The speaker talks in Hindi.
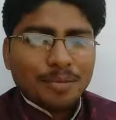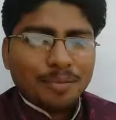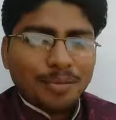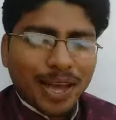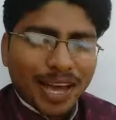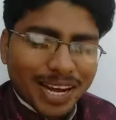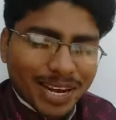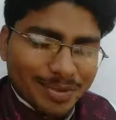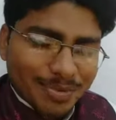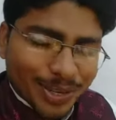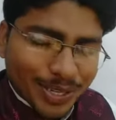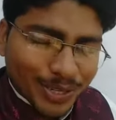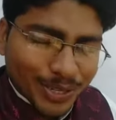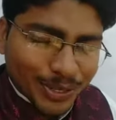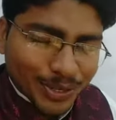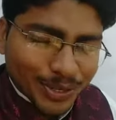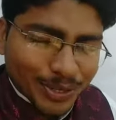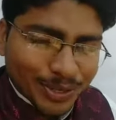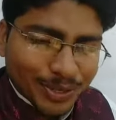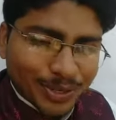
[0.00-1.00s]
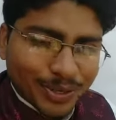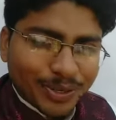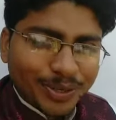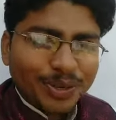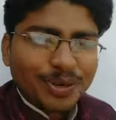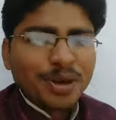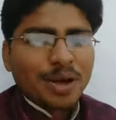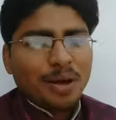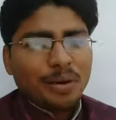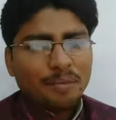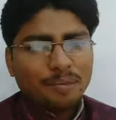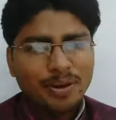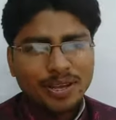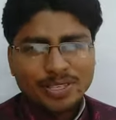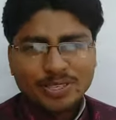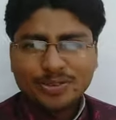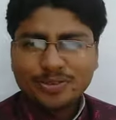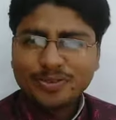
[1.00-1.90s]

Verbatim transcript: प्यारे बच्चों मैं